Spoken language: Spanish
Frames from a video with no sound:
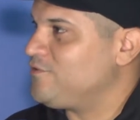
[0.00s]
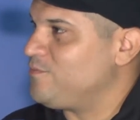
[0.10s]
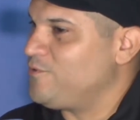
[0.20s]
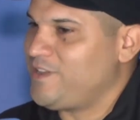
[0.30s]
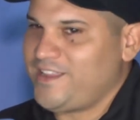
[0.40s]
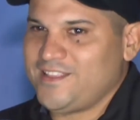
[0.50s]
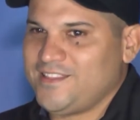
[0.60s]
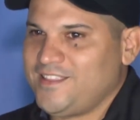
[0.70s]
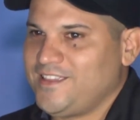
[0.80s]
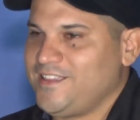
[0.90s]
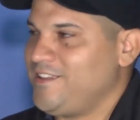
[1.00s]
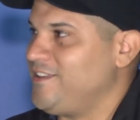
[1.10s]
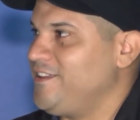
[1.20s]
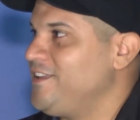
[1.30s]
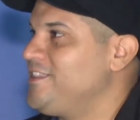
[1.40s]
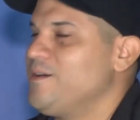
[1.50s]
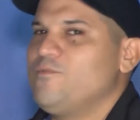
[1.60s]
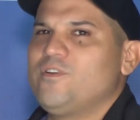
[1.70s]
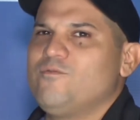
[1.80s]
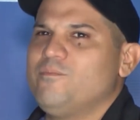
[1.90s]
somos creyentes de que
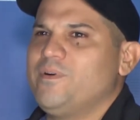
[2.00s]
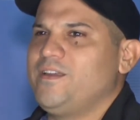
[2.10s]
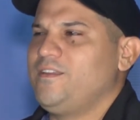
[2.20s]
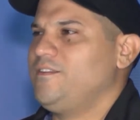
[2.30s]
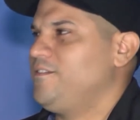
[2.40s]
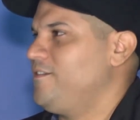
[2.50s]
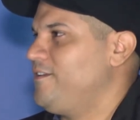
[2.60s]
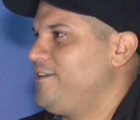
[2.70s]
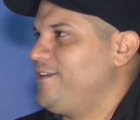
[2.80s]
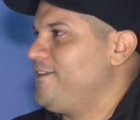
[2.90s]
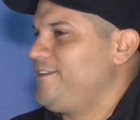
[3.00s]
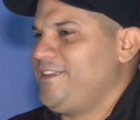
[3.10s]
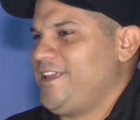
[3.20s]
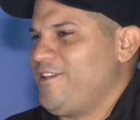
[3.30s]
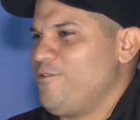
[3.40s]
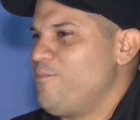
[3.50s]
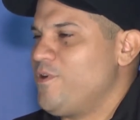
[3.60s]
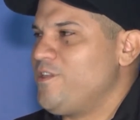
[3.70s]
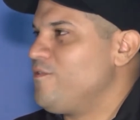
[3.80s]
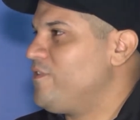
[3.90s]
estamos en un país que nos
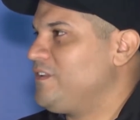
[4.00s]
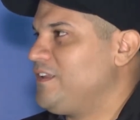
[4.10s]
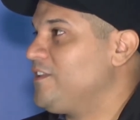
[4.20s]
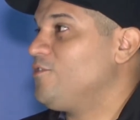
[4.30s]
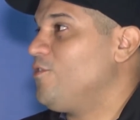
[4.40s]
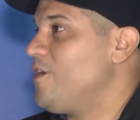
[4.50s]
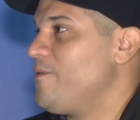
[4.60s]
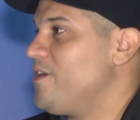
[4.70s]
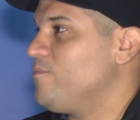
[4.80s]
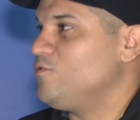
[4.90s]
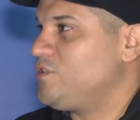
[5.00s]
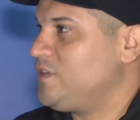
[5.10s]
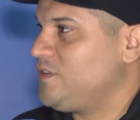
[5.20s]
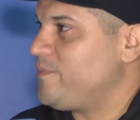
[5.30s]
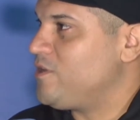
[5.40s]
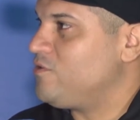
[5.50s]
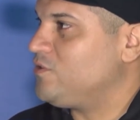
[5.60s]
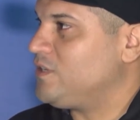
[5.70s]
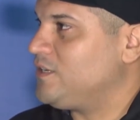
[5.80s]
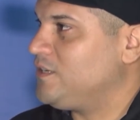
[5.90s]
puede ofrecer todavía muchísimas
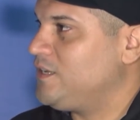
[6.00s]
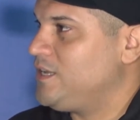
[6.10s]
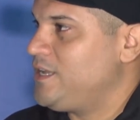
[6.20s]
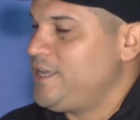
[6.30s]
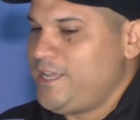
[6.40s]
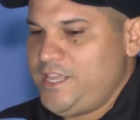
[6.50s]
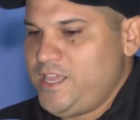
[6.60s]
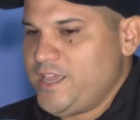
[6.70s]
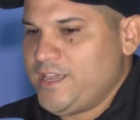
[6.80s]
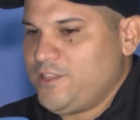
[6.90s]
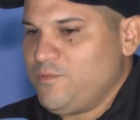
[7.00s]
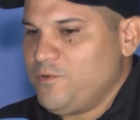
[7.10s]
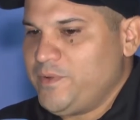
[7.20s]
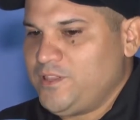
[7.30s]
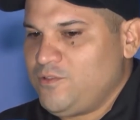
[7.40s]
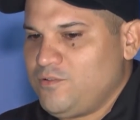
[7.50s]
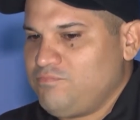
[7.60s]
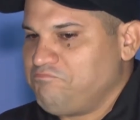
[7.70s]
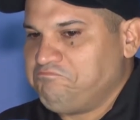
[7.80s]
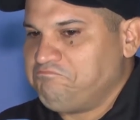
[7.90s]
cosas. Y en estos momentos
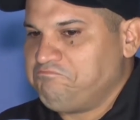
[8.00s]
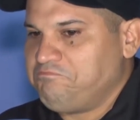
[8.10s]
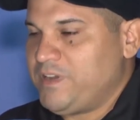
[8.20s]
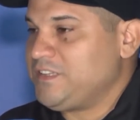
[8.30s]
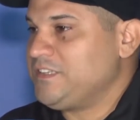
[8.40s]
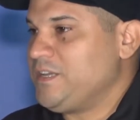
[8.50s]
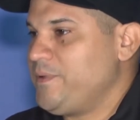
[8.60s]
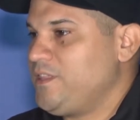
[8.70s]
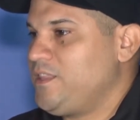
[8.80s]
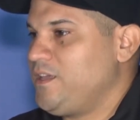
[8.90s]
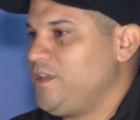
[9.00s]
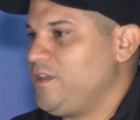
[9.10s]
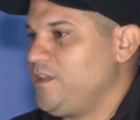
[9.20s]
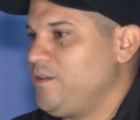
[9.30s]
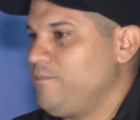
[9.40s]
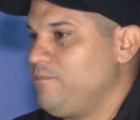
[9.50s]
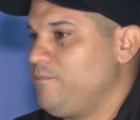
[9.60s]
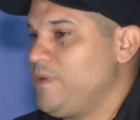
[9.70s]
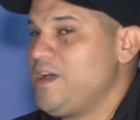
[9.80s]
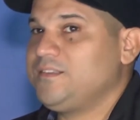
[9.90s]
precisamente
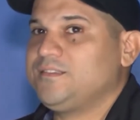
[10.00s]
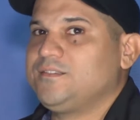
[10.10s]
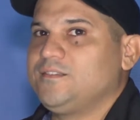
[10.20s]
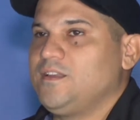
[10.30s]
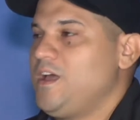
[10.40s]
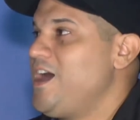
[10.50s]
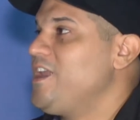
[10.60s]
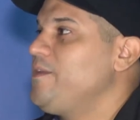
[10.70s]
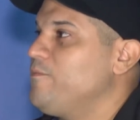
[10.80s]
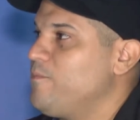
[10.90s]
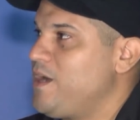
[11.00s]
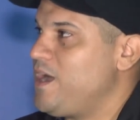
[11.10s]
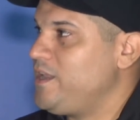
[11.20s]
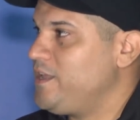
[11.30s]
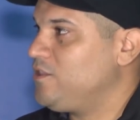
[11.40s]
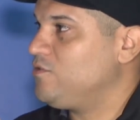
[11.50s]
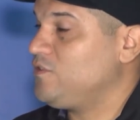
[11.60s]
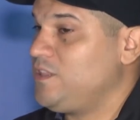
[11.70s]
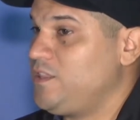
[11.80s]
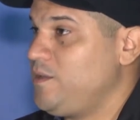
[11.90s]
más ánimo, más aliento
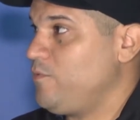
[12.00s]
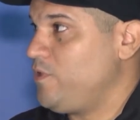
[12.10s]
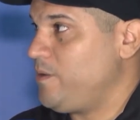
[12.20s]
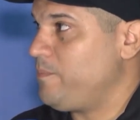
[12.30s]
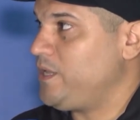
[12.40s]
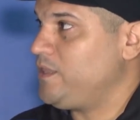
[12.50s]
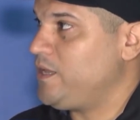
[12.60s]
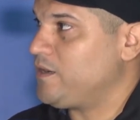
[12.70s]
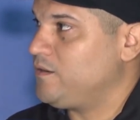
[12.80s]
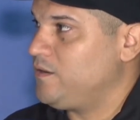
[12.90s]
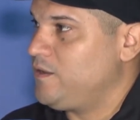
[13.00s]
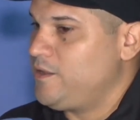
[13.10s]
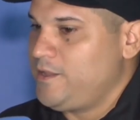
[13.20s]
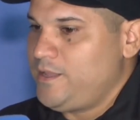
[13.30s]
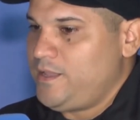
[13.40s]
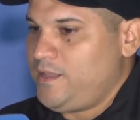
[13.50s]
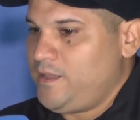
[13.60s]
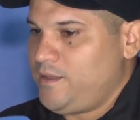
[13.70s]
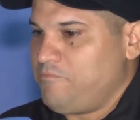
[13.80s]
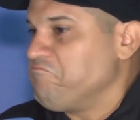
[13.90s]
sentimos de emprender.
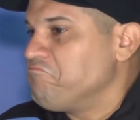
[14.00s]
Eh,